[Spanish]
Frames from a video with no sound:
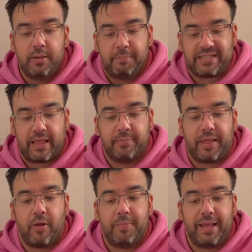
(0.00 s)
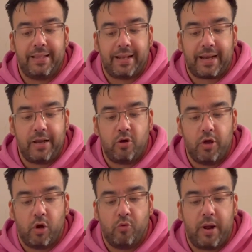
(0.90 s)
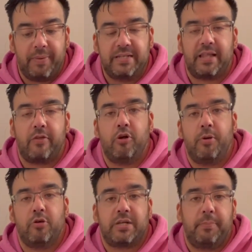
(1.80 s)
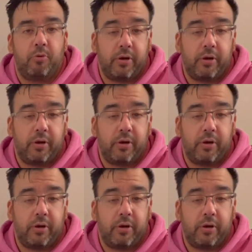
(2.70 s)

más adaptado al Mediterráneo y con una presentación novedosa.